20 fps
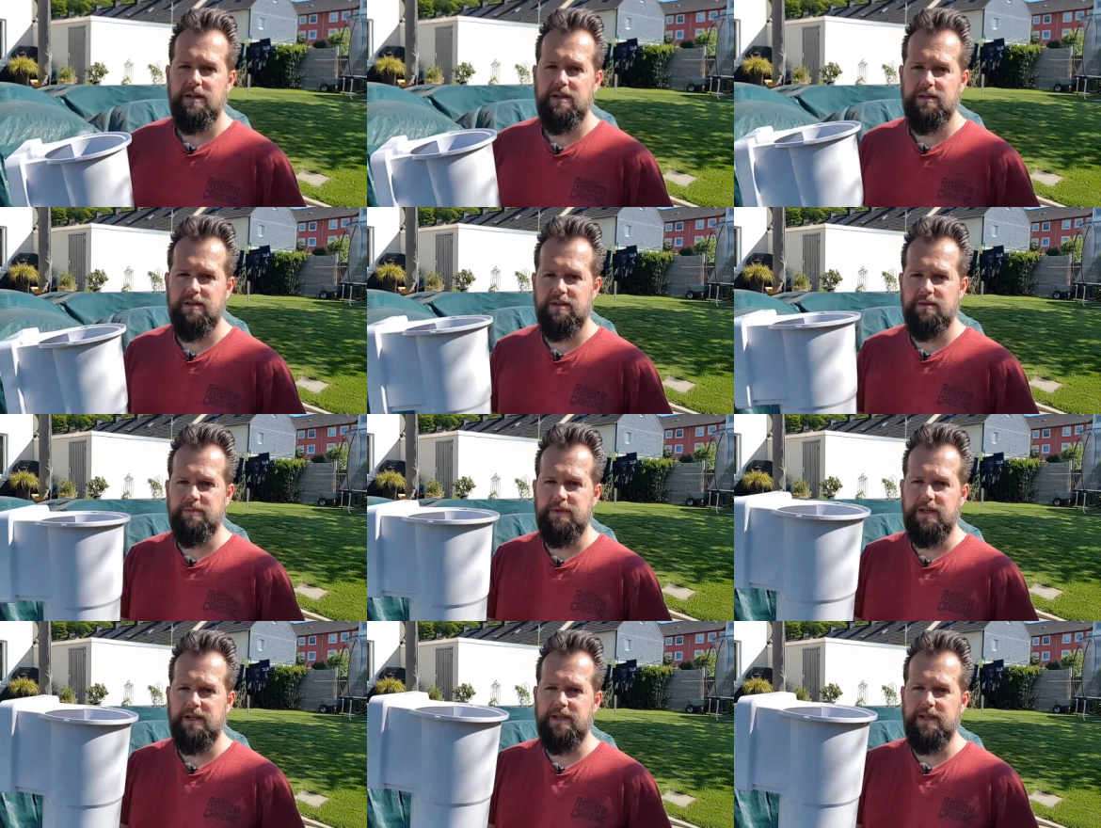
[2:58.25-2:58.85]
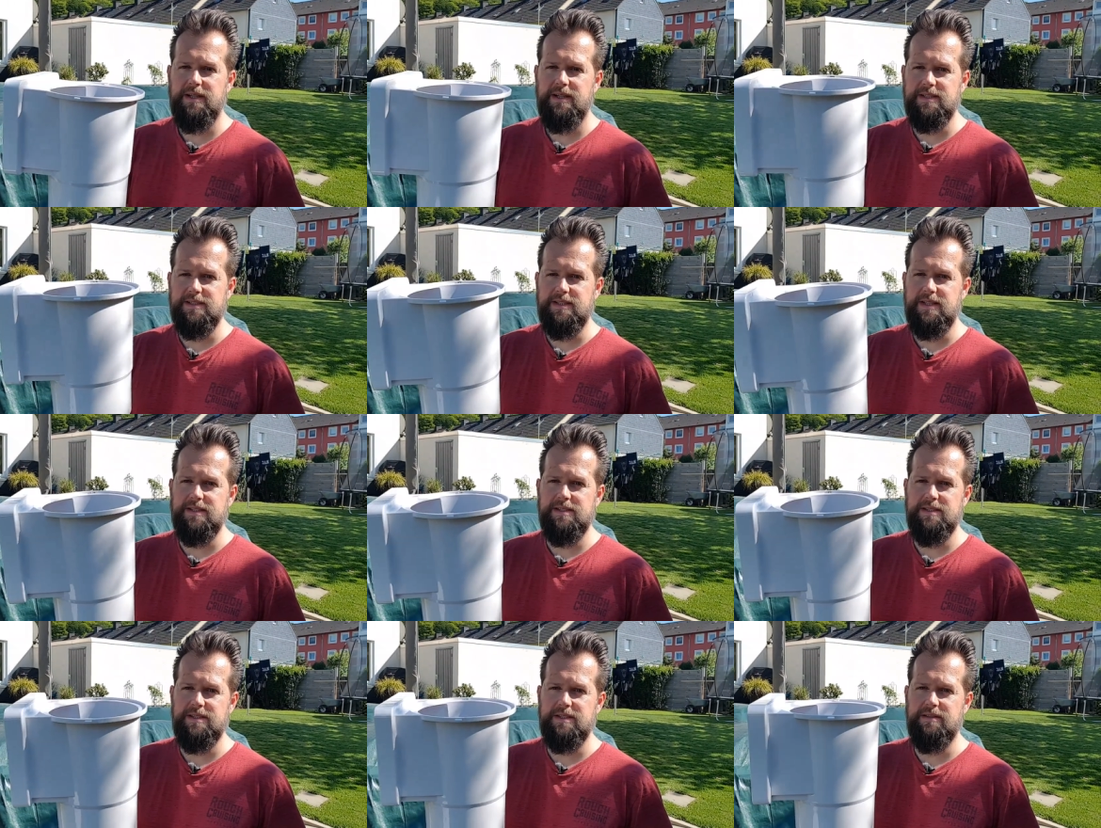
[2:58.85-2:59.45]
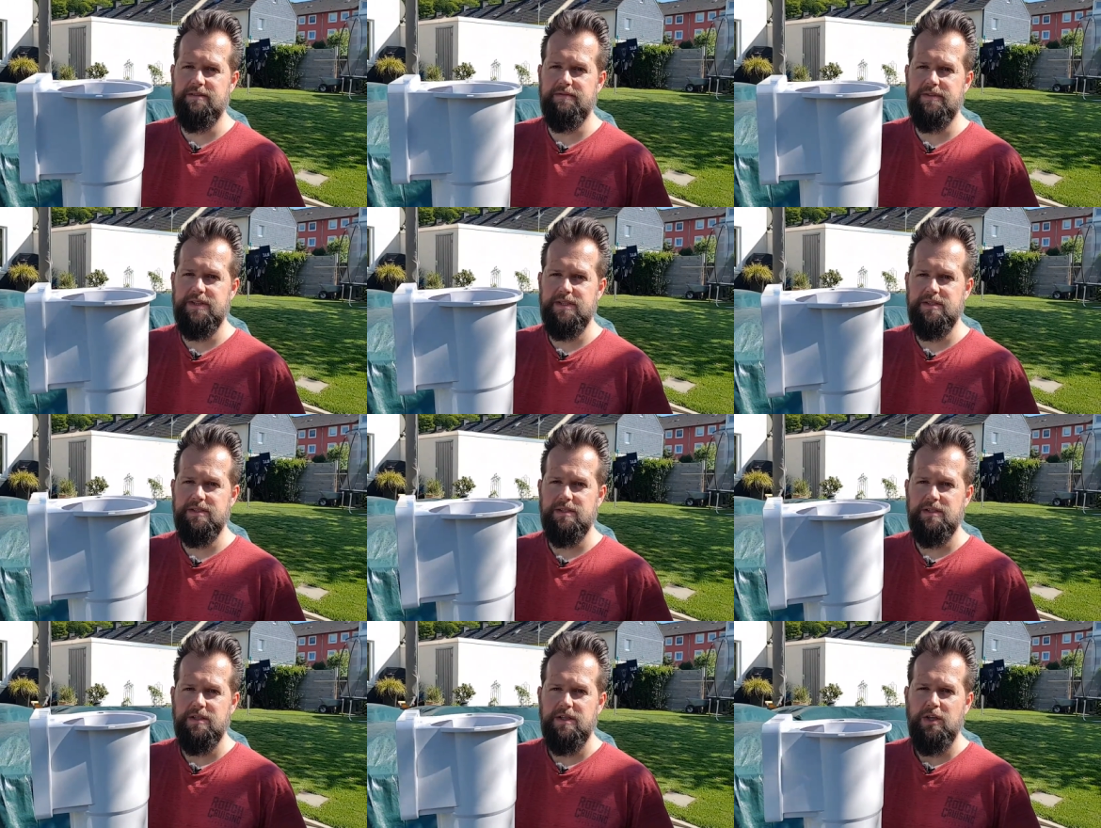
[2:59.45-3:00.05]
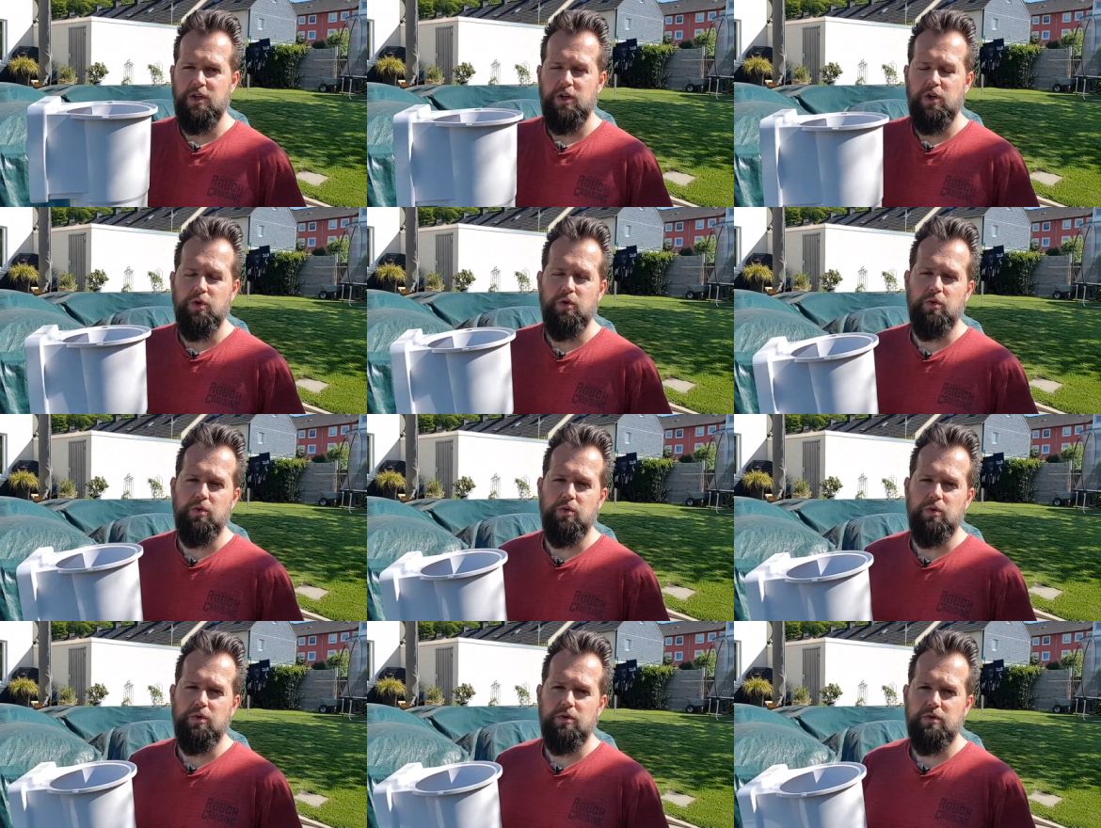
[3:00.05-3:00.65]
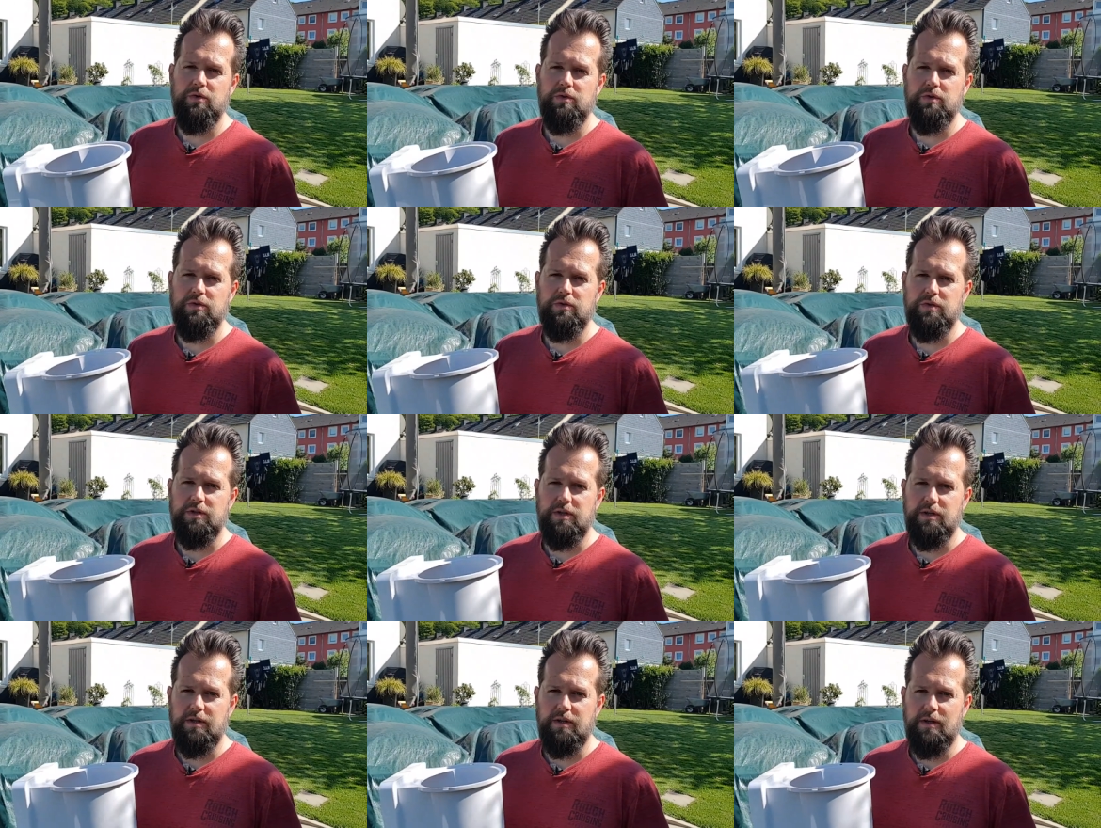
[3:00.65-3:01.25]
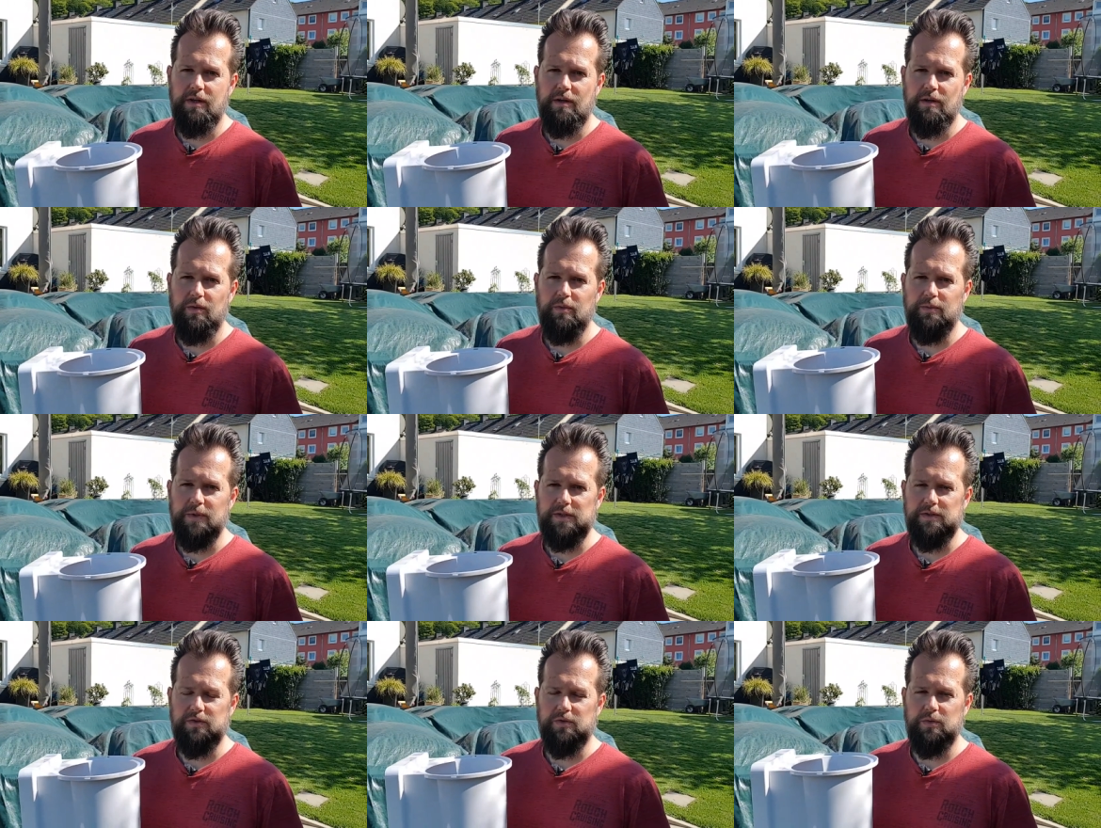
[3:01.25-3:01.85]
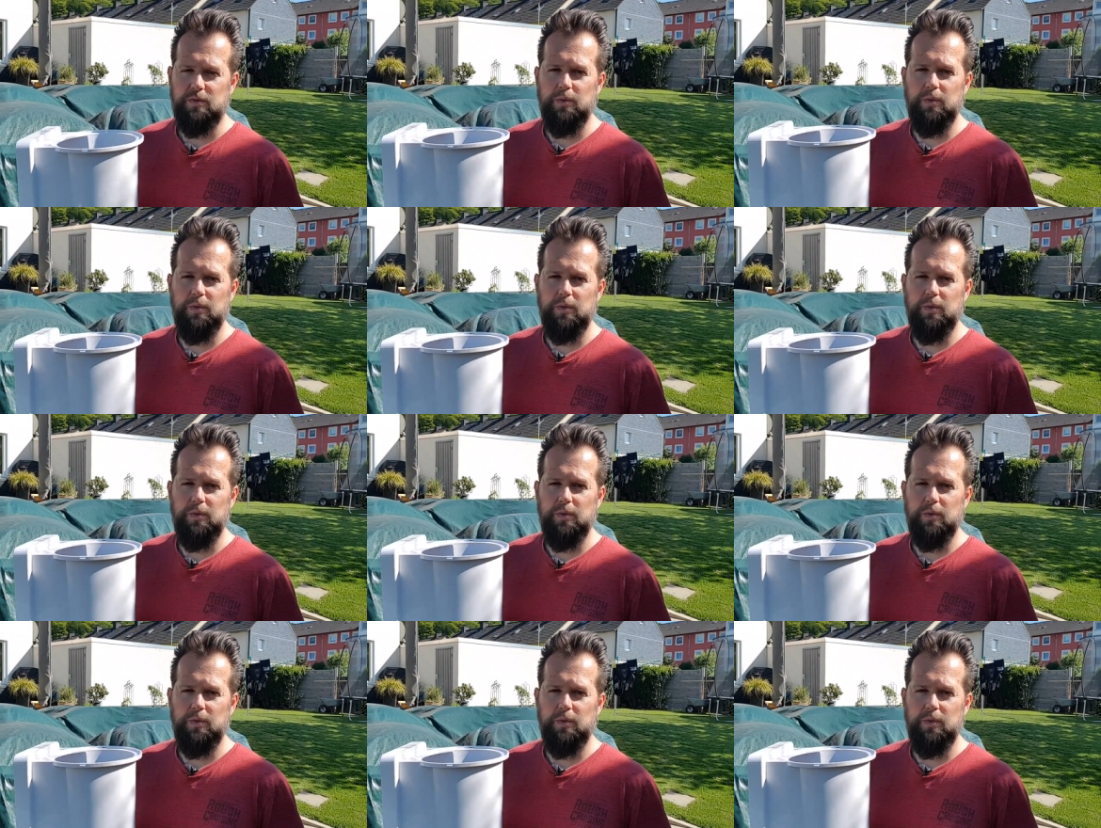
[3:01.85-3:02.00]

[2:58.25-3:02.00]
Ähm, dann kriegt das Ganze ein Gewicht. Und äh, um das zu